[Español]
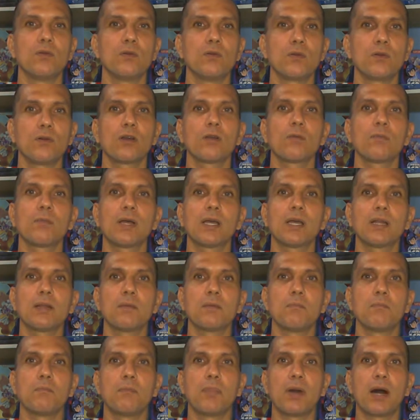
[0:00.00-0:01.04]
Rockman
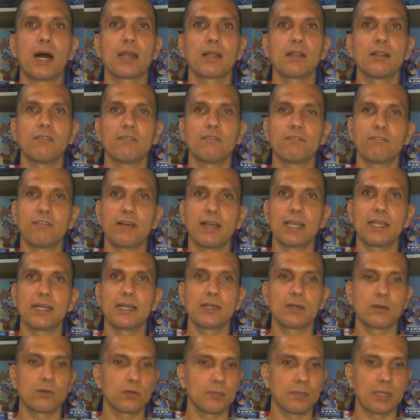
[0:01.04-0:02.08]
Battle on
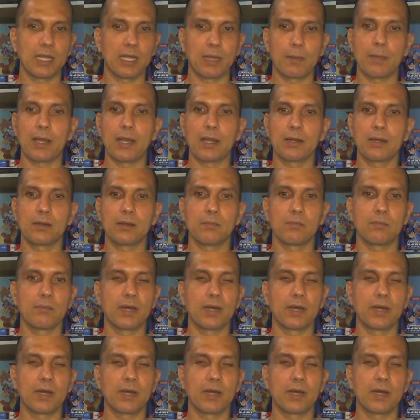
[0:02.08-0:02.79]
Fighter o Mega Man